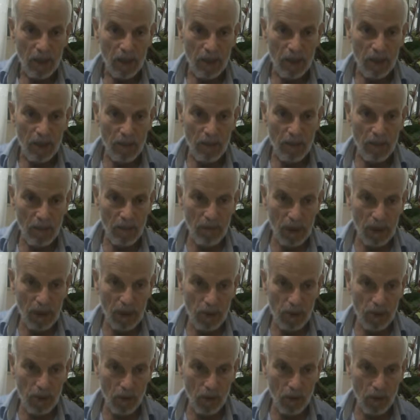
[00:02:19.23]
جاي من
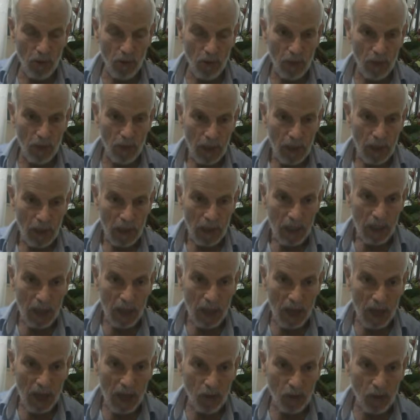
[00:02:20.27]
بني صهيون
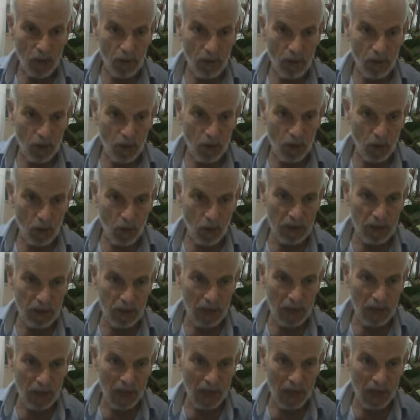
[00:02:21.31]
لأنكم أنتم وقت
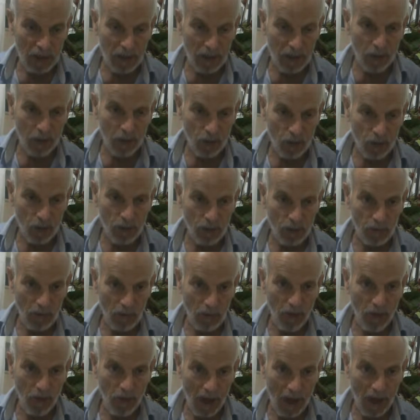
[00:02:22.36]
اللي عطلتم
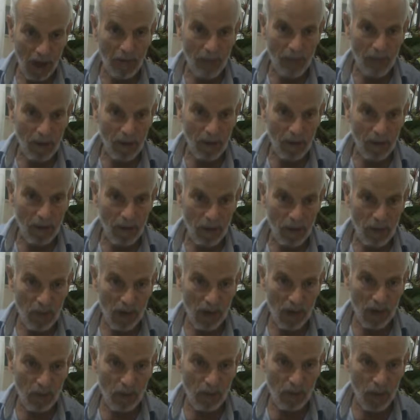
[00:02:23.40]
العمل
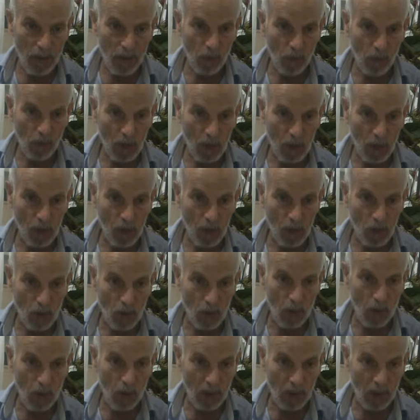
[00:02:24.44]
بالأمر المعروف والمنكر